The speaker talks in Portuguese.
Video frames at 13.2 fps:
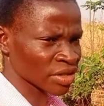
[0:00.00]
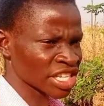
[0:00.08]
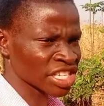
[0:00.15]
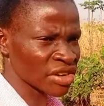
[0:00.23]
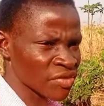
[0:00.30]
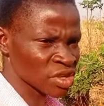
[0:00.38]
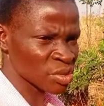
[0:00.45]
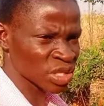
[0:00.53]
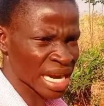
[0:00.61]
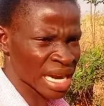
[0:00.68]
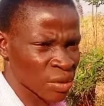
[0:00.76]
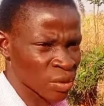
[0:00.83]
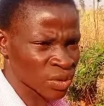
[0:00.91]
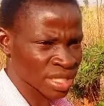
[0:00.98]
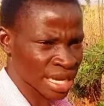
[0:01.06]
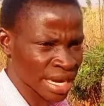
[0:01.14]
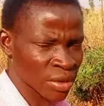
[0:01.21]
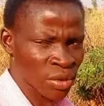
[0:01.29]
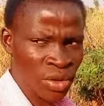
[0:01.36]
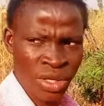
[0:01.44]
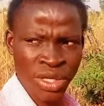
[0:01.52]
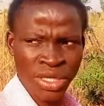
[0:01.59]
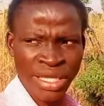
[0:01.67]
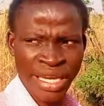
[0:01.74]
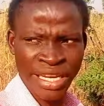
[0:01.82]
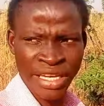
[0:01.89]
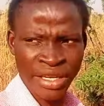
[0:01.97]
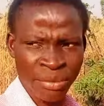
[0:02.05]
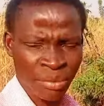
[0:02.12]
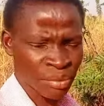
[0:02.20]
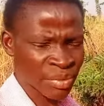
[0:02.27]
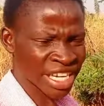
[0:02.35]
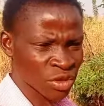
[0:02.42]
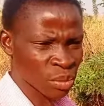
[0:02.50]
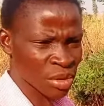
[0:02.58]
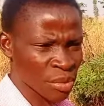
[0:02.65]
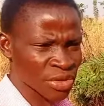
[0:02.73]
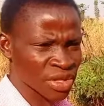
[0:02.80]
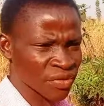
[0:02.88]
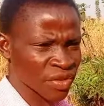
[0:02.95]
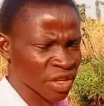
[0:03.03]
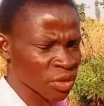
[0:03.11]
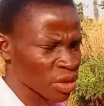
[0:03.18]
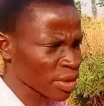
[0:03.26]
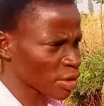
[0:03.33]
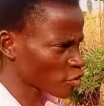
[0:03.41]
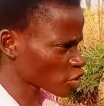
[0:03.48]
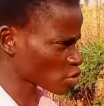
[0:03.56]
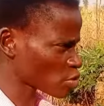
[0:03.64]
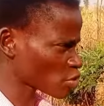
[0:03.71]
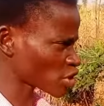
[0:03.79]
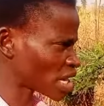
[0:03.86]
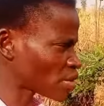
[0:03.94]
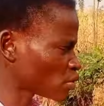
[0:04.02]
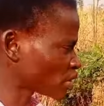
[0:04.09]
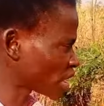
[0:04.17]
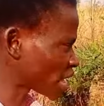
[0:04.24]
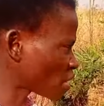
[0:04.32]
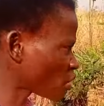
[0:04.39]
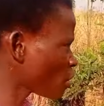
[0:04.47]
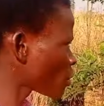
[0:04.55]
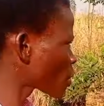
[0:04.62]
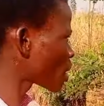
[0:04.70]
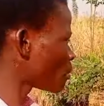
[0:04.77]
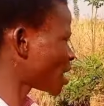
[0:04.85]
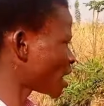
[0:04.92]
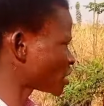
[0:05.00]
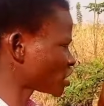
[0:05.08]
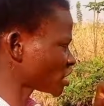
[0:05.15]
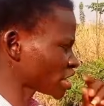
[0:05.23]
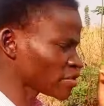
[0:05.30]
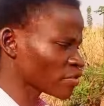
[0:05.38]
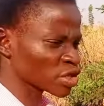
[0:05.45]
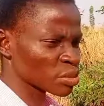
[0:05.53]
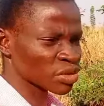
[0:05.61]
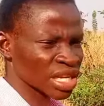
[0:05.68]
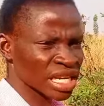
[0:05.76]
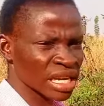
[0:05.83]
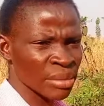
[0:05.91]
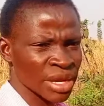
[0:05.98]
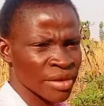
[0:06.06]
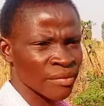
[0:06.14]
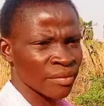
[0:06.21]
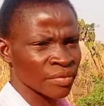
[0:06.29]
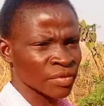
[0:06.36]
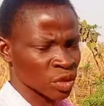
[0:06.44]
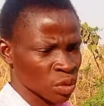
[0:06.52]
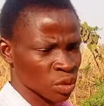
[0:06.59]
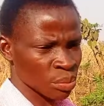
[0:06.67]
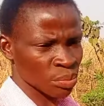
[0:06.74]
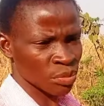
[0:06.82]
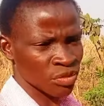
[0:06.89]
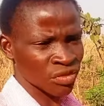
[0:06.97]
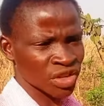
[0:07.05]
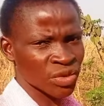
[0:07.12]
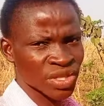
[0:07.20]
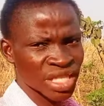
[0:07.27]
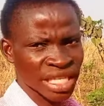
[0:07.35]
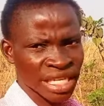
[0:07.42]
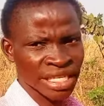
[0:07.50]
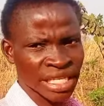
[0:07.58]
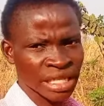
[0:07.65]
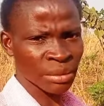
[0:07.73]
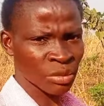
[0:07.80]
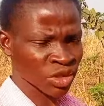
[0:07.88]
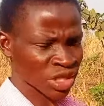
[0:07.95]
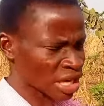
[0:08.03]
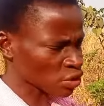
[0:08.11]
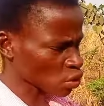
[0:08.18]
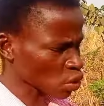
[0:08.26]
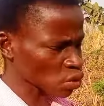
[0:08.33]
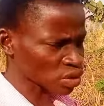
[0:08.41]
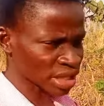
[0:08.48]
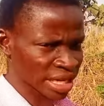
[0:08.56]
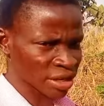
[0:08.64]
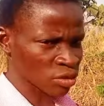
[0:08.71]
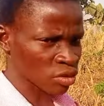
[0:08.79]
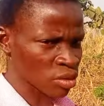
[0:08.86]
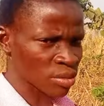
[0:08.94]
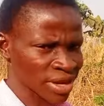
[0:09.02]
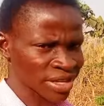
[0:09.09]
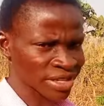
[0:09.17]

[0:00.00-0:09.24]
Deixa-vos mostrar o terreno, daí, mas o propósito do vídeo não é vos mostrar um terreno, mas irei vos mostrar também no vídeo seguinte, mostrar todo o terreno como que